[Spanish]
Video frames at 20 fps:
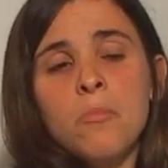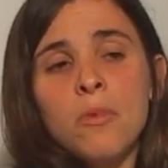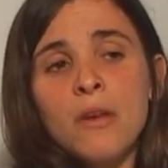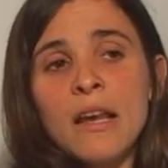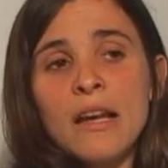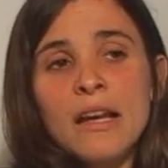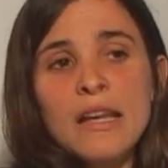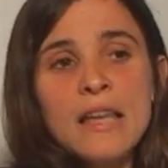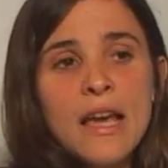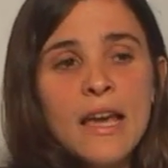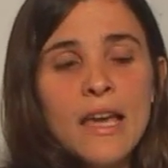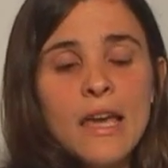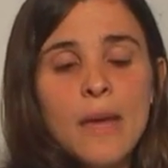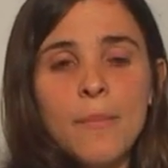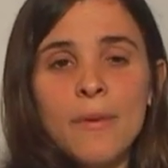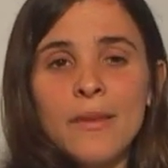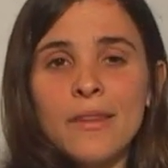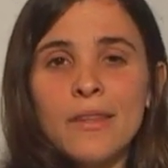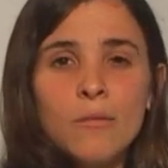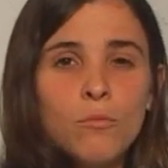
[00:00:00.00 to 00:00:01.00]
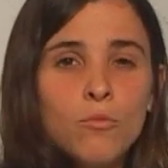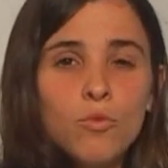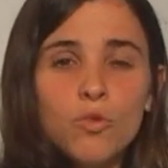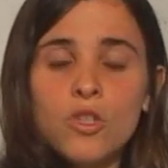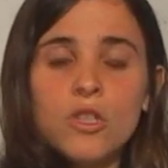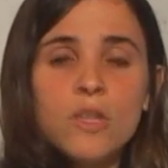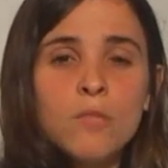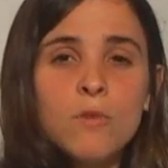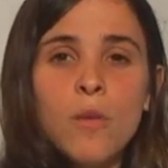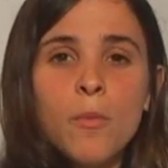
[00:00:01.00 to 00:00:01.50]
Pero la realidad es que depende
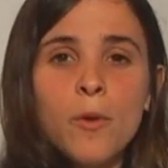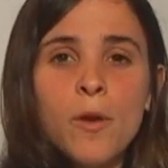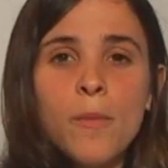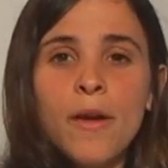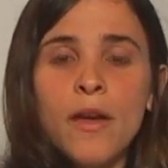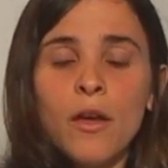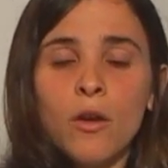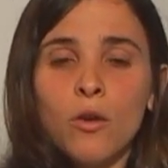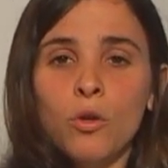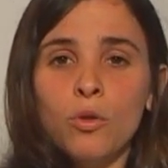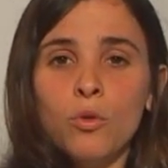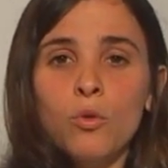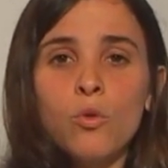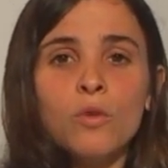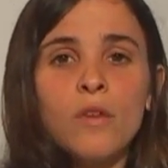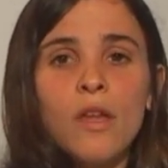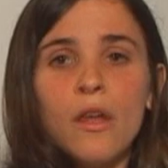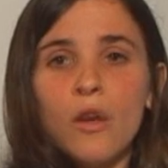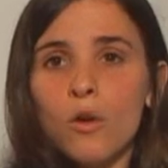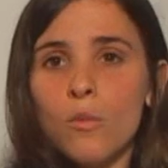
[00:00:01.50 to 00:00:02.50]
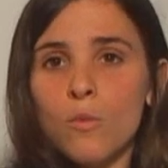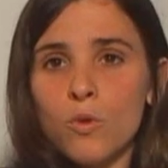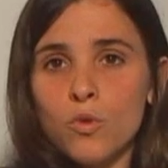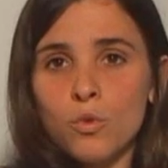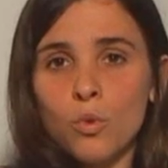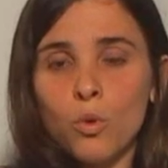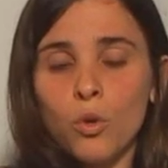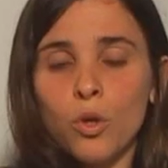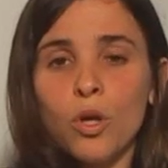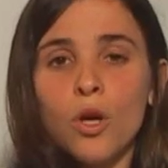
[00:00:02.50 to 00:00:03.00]
muchísimo del problema de conducta, de cómo
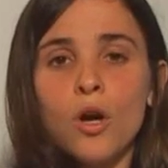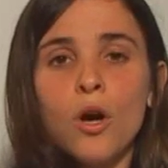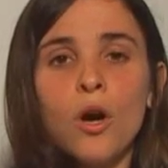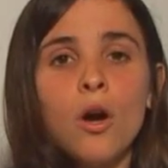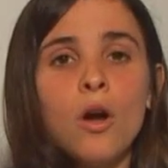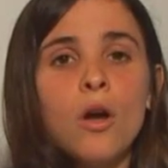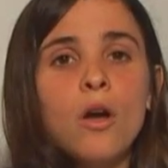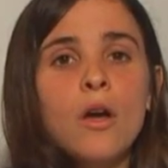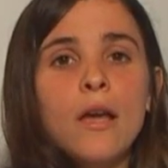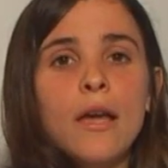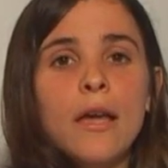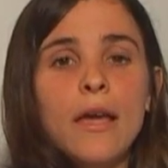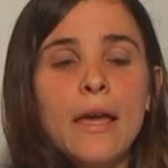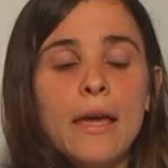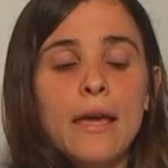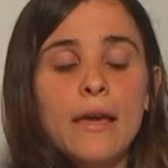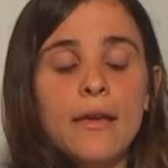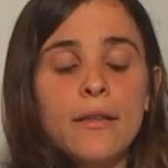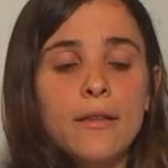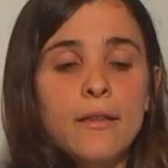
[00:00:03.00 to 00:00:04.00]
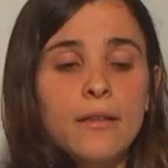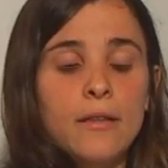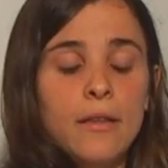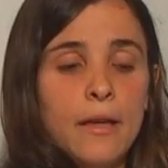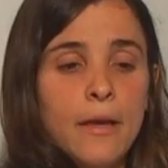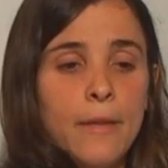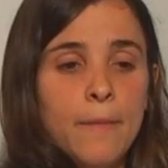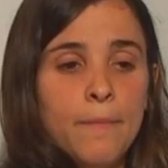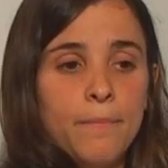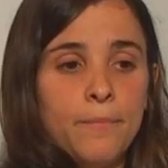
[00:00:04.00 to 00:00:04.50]
surgió,
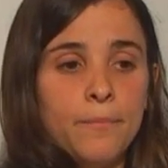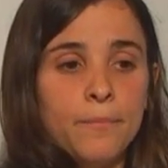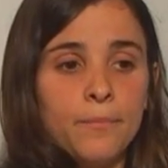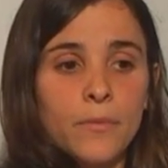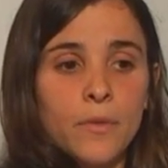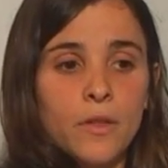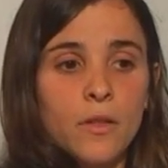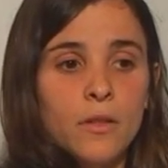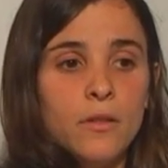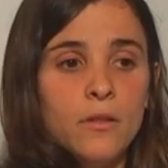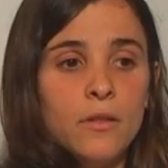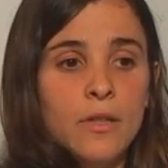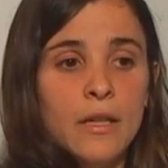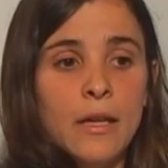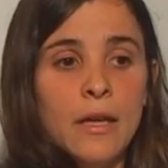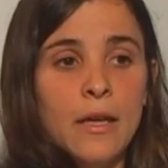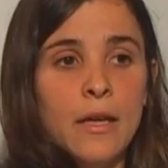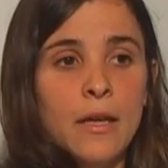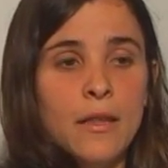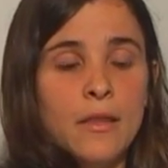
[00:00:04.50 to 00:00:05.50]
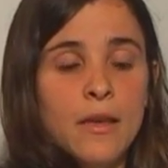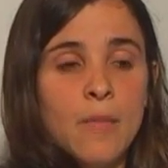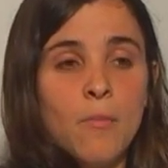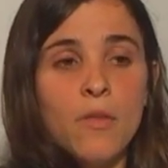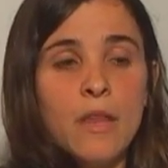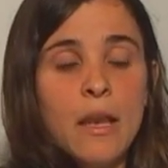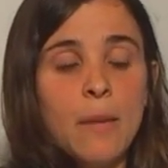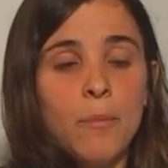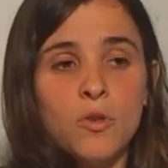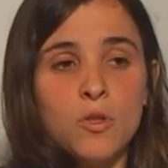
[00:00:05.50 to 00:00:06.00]
este,
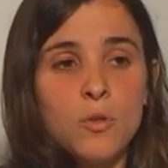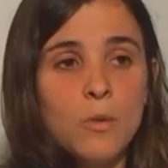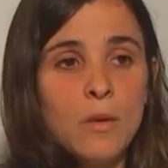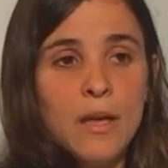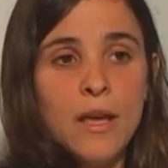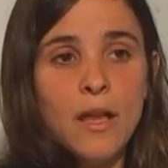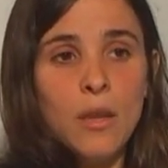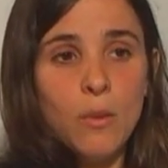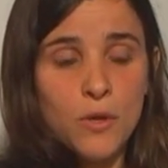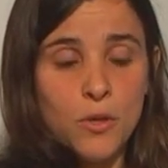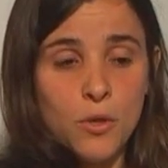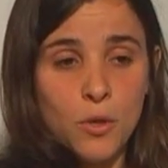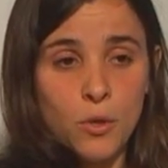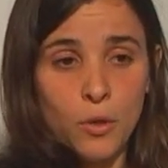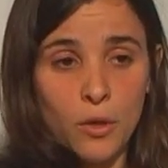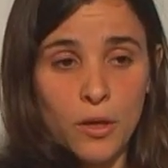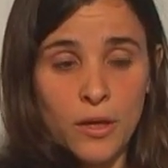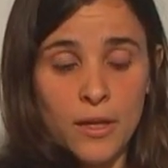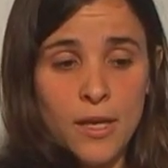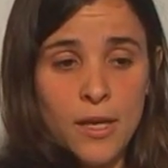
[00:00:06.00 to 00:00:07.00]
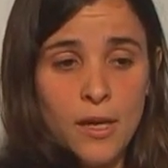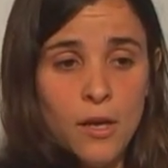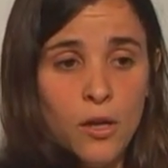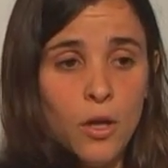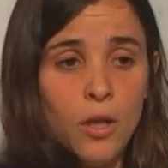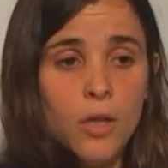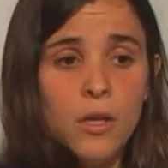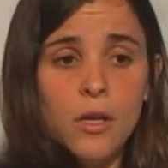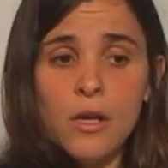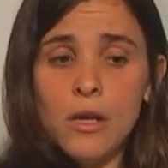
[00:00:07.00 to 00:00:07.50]
digamos, de la posibilidad del dueño de
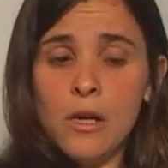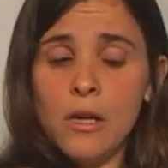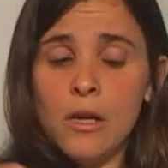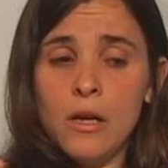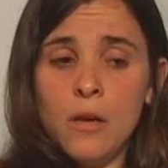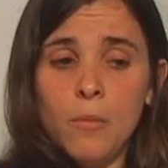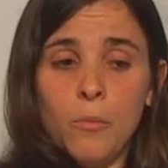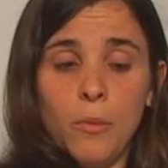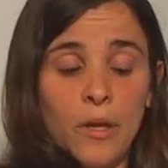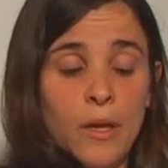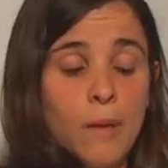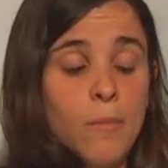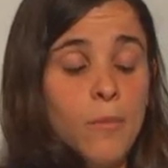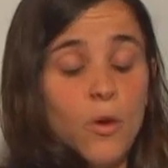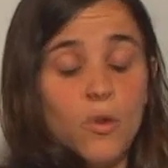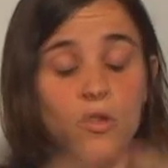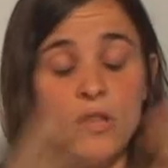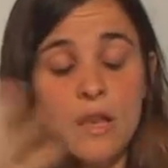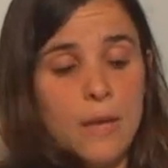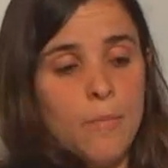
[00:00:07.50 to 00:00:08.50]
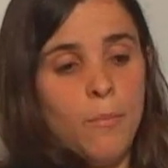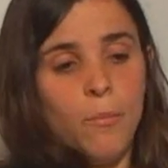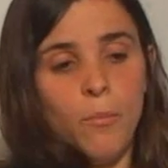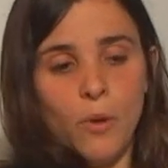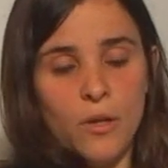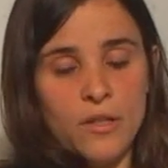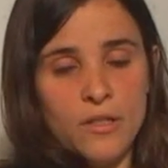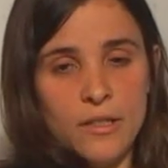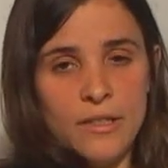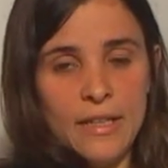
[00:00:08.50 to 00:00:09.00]
corregirlo. Por ejemplo, no sé,
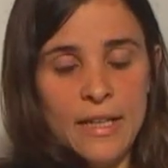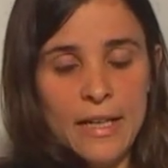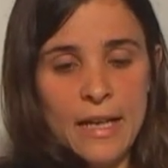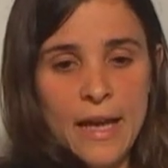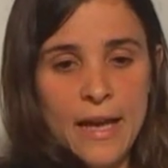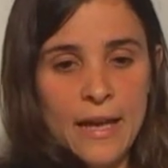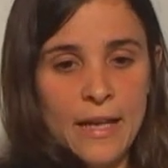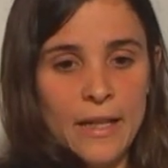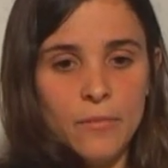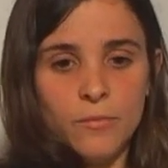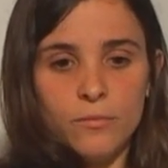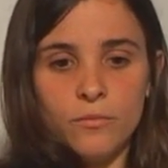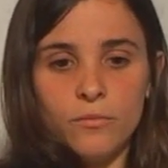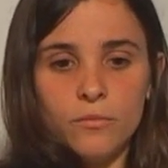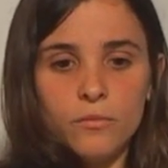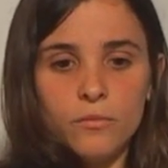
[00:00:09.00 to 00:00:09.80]
por decirte en el aire,